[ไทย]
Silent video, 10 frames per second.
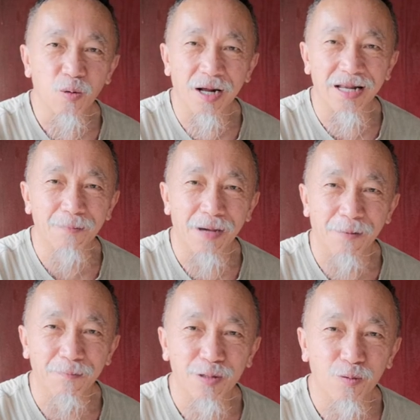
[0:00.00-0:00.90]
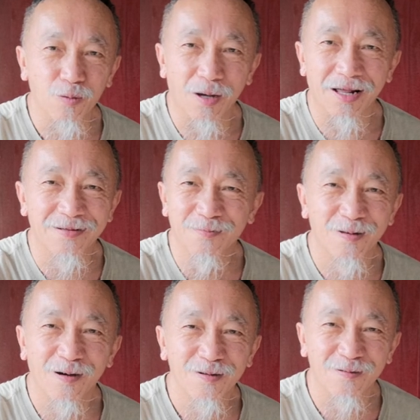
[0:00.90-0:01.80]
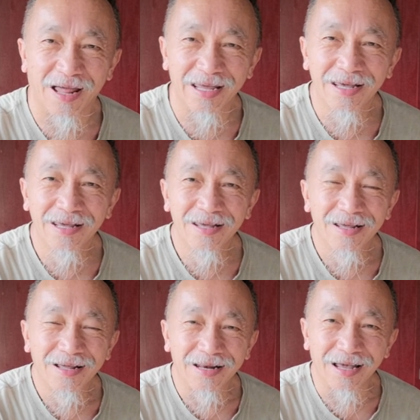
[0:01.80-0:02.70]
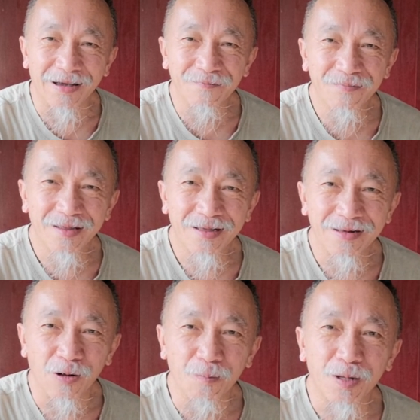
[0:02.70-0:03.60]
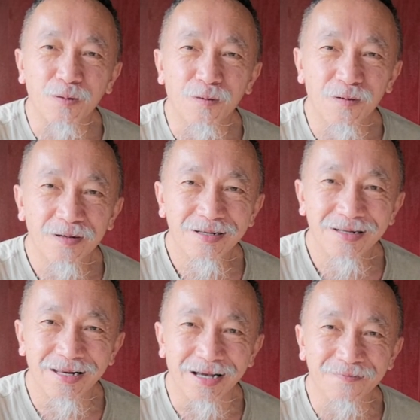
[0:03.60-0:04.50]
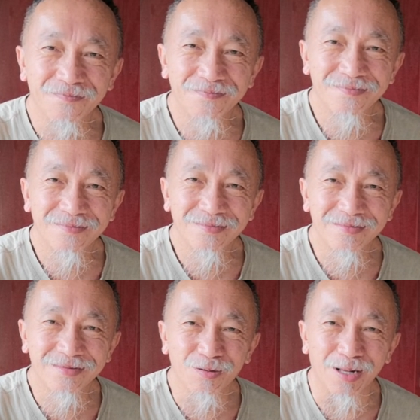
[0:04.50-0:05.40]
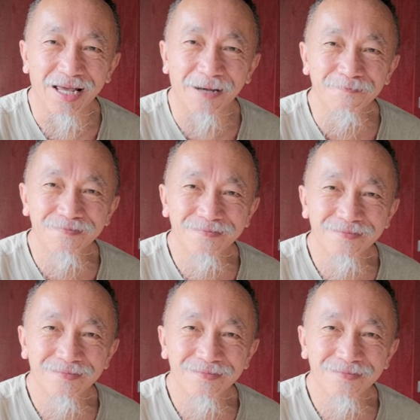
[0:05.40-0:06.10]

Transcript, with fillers: ตัวนางแบบมาดูด้วย ไม่รู้เขาอยู่ไหนนะครับ น้องปะทูนะครับ สวัสดีครับ